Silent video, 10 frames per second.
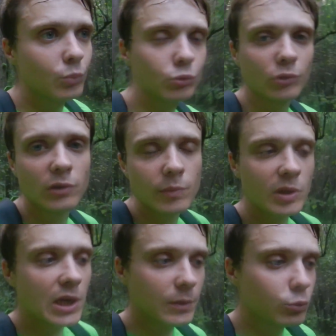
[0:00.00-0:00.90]
Буду
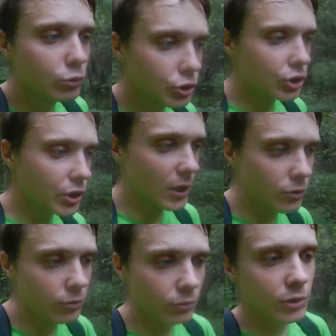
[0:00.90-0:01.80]
добегать, буду считать
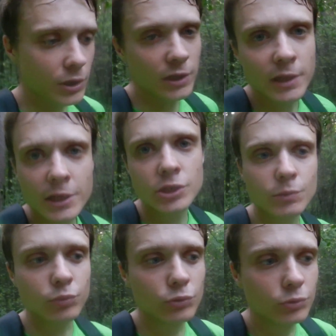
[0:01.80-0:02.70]
круги, а
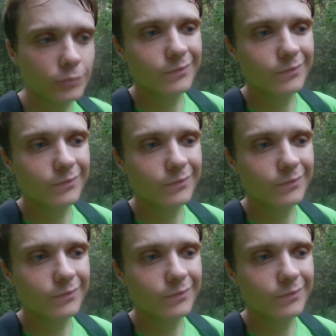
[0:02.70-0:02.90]
дальше буду,